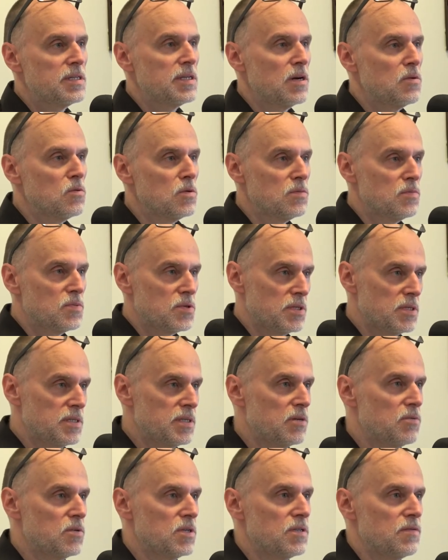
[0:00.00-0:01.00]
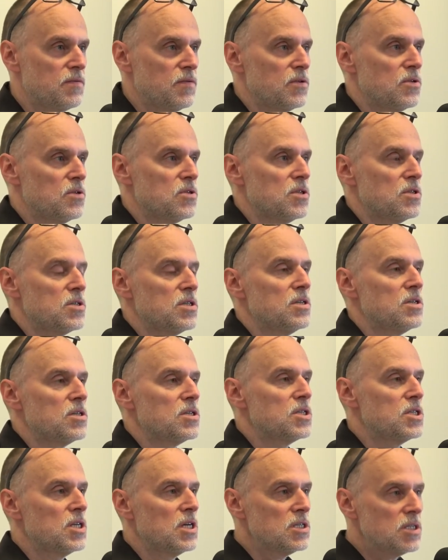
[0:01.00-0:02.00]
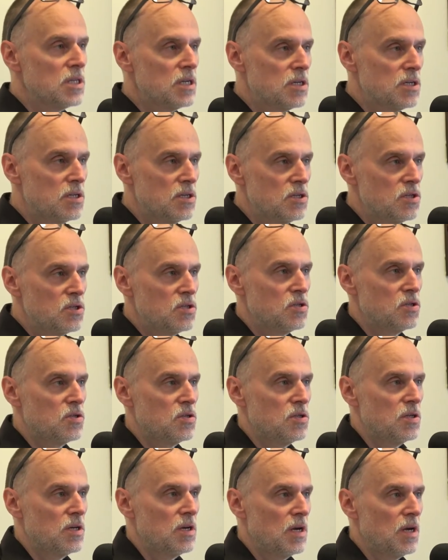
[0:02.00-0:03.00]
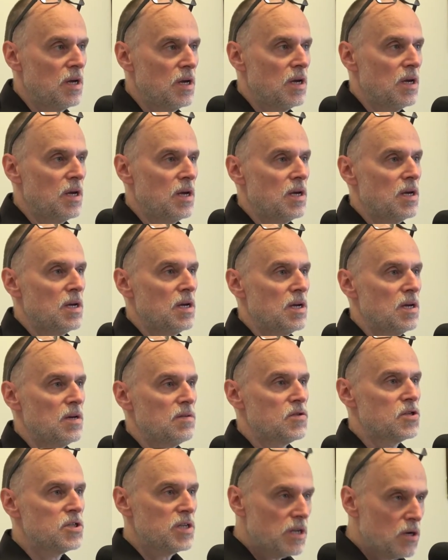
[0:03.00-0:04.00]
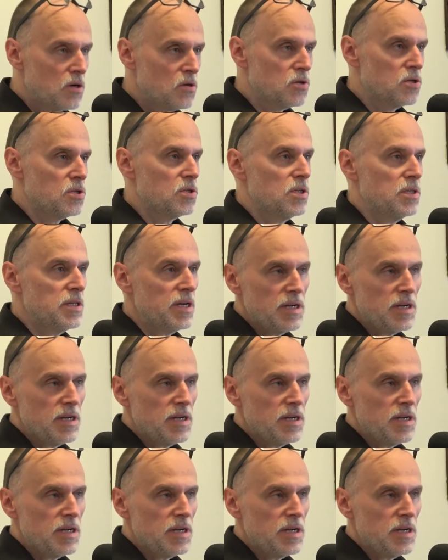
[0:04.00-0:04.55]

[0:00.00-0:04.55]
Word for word: cały, przez całe swoje życie, szczerze iść w szczerości?